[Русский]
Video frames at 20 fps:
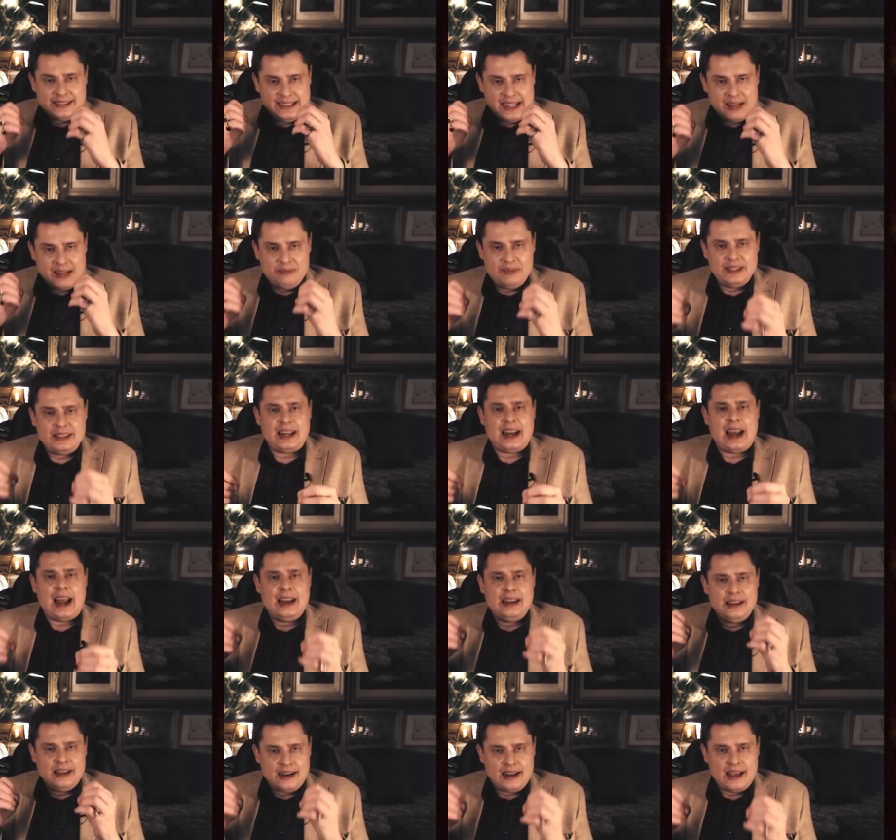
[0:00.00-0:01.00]

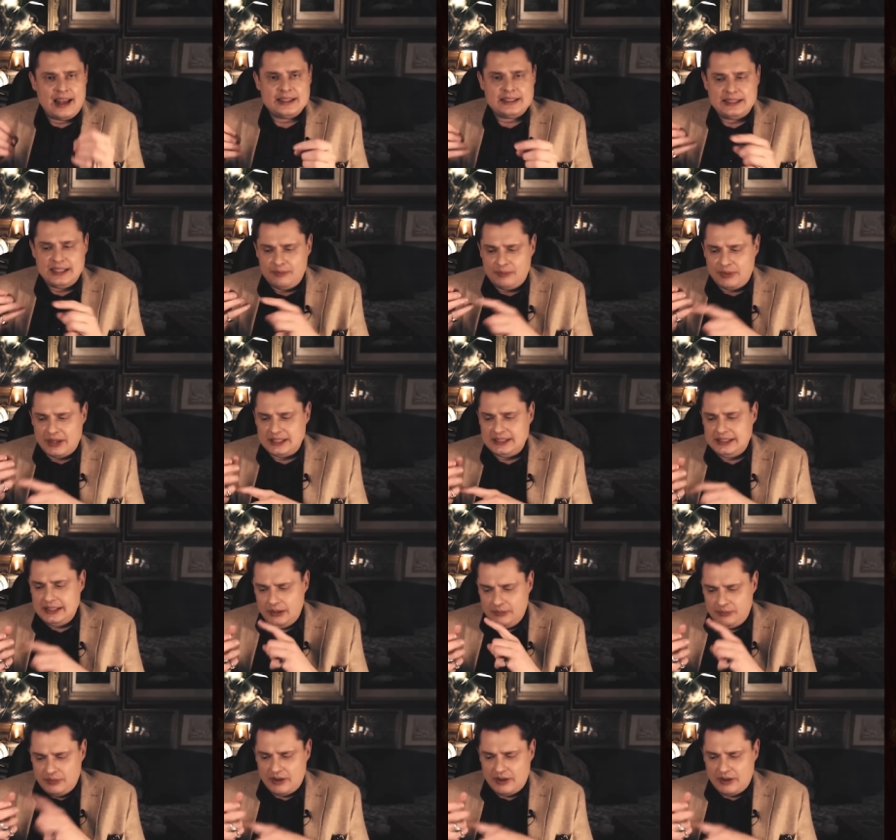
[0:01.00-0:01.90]
диаметрально разные по стилю,